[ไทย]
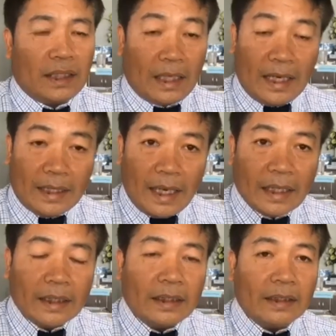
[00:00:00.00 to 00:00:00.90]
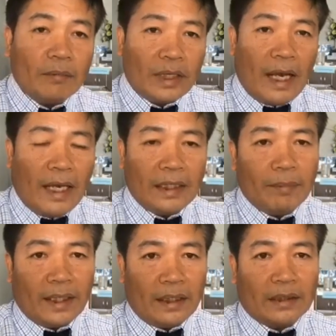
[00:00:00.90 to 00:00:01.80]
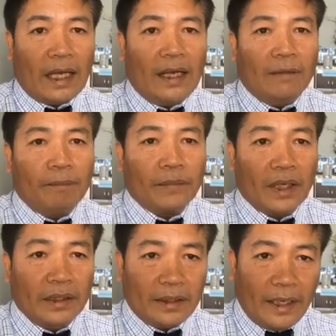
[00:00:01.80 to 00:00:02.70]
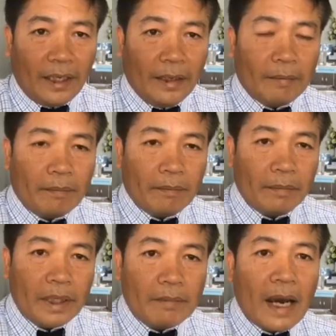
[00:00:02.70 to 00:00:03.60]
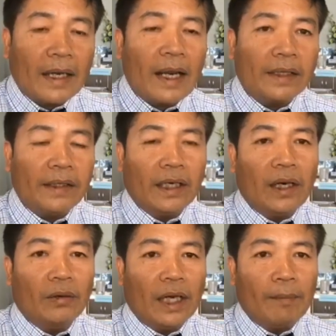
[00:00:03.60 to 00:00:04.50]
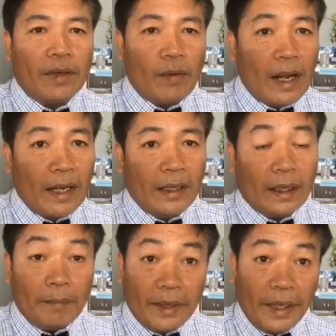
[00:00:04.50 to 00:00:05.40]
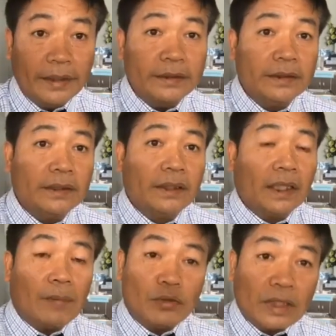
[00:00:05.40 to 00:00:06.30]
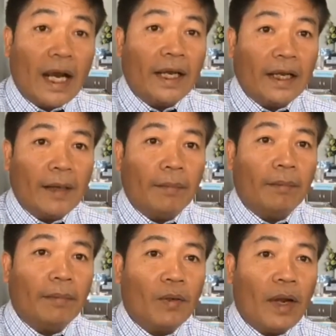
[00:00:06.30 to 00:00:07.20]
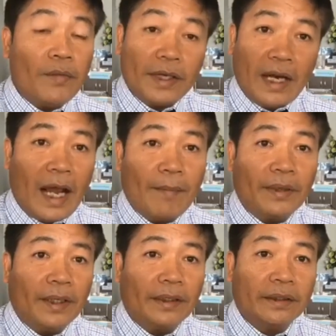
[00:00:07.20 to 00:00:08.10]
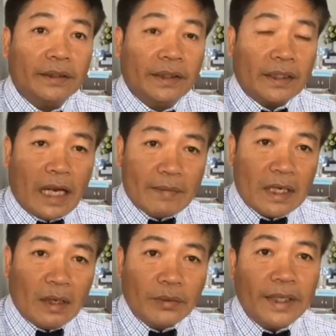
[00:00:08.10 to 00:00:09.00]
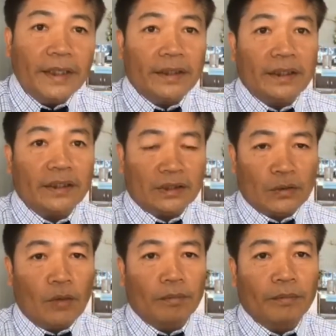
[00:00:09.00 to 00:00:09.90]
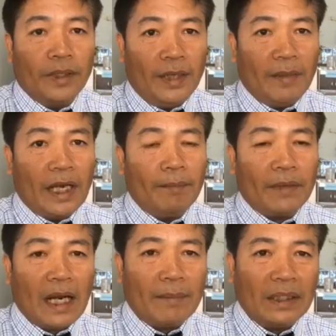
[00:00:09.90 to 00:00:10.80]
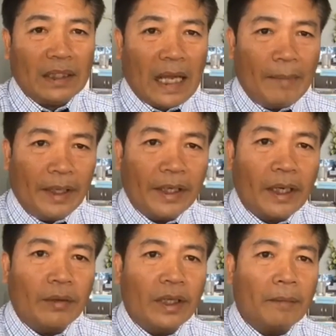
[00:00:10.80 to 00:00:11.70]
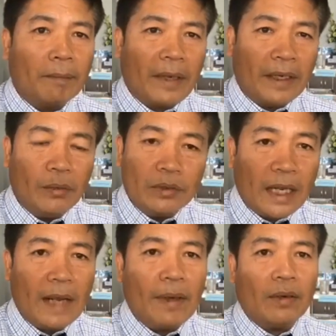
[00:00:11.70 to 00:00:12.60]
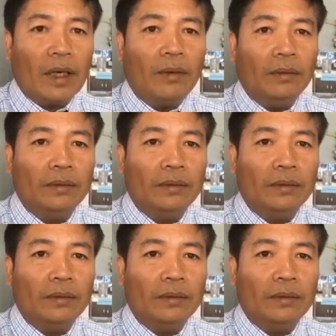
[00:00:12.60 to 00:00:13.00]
การนั่งบริหารตำแหน่งต่างๆแต่เพื่อนบ้านข้างเคียงเรานะครับไม่ว่าคอมเมนต์กัมพูชานะครับไม่ว่าเวียดนามเนี่ยการเมืองเขานิ่งสงบเห็นไหมครับการพัฒนาประเทศเขาเนี่ยมันไปรุดหน้ามากกว่าเรา